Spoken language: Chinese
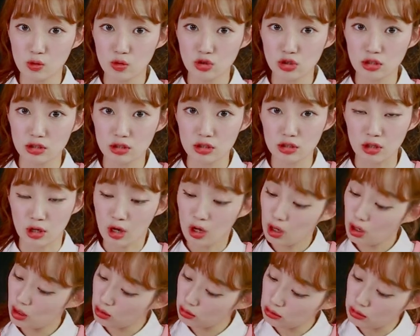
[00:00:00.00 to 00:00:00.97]
只有你
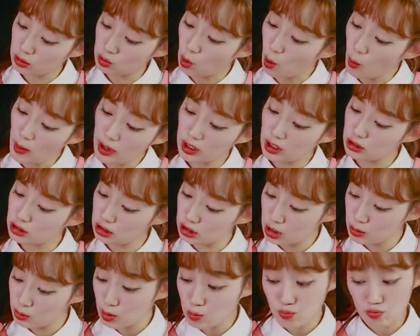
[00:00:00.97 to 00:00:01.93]
不遵守的话，
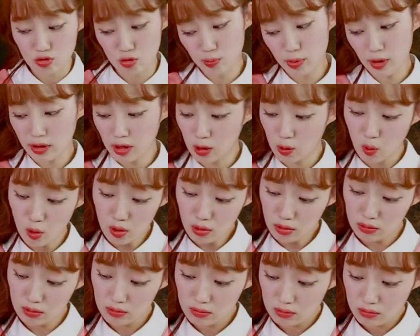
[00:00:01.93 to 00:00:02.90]
会很不方便
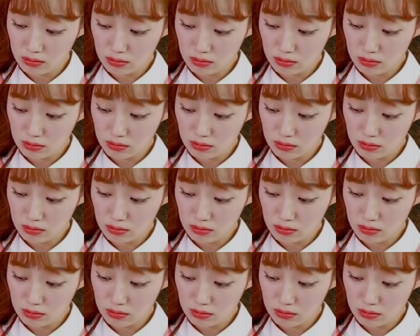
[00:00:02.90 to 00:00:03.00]
的。